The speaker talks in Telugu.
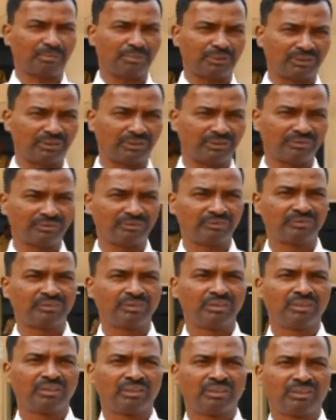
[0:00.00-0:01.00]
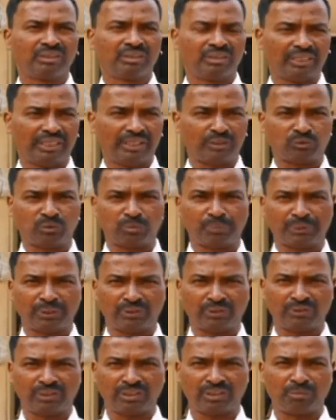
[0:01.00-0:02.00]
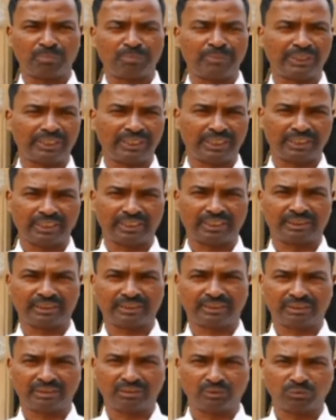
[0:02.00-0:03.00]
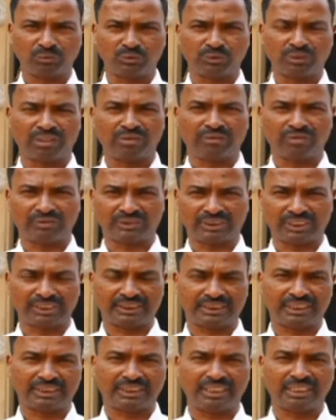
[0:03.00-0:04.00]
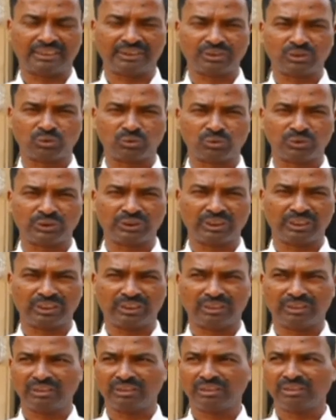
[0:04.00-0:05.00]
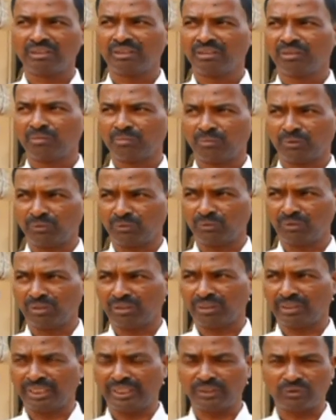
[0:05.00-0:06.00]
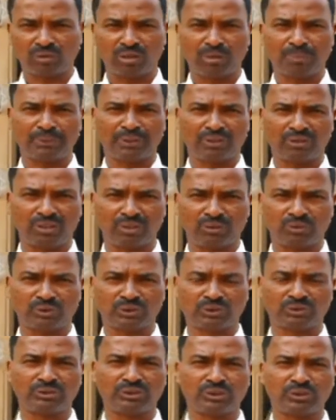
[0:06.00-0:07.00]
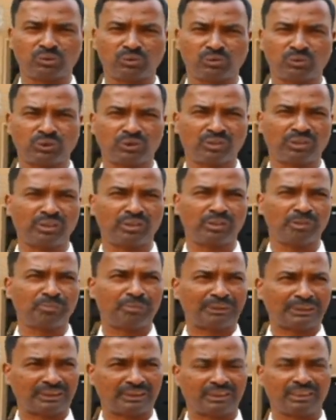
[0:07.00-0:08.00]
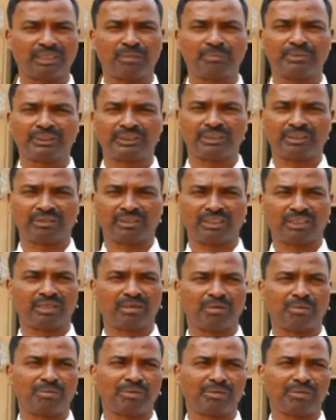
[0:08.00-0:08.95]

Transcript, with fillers: అబద్ధం రైతు ప్రయోజనాలు భిన్నంగా నూతన వ్యవసాయ చట్టాలను తీసుకొచ్చి రైతుల ప్రయోజనాల కోసం తీసుకొచ్చినది పచ్చి అబద్ధంగా